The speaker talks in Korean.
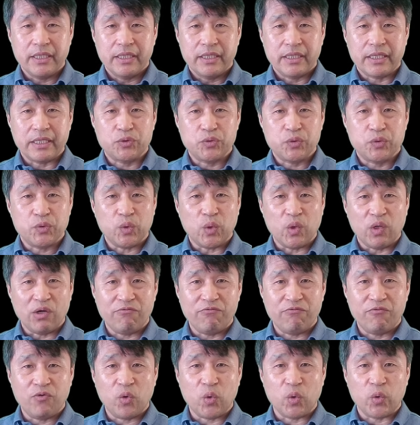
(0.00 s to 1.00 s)
그러니까 to
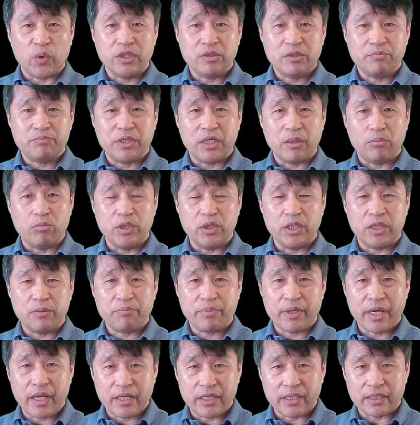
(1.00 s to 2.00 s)
avoid public
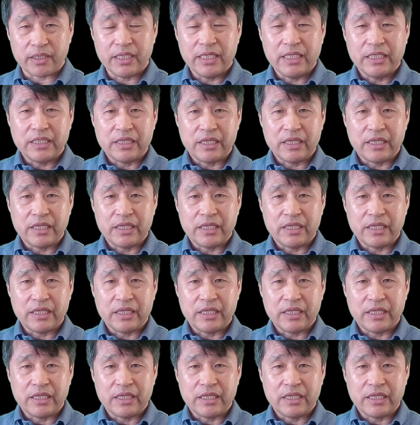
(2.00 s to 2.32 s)
panic.